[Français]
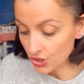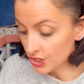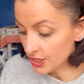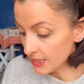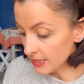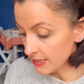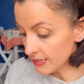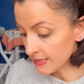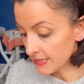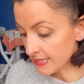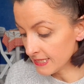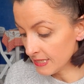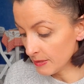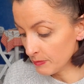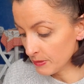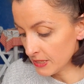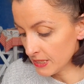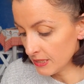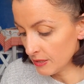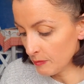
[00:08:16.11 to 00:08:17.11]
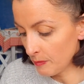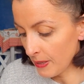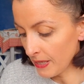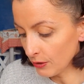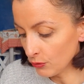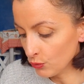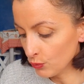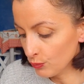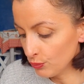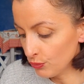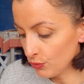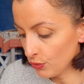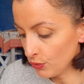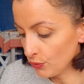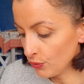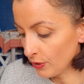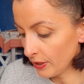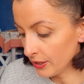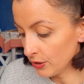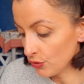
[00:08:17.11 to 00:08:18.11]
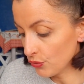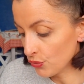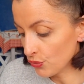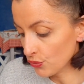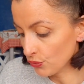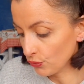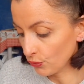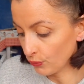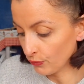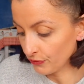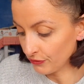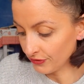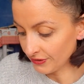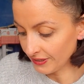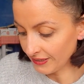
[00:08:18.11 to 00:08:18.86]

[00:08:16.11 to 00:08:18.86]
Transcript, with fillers: J'ai ces petites paires de boucles d'oreilles que je trouve